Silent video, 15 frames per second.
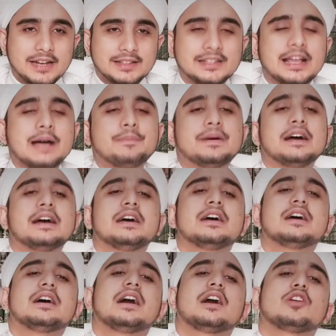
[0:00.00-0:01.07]
Artinya apa?
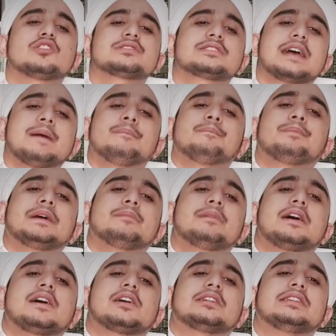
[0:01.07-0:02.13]
Kalau sampai
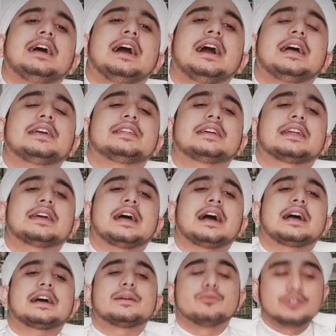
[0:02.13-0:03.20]
makhraj ha ini
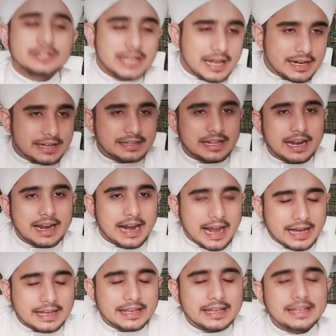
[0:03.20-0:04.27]
reak kemudian ditelan
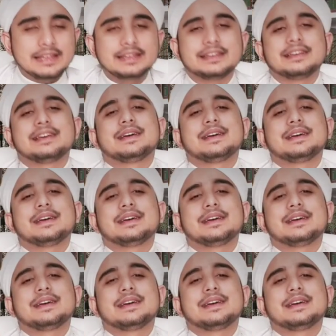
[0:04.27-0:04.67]
lagi,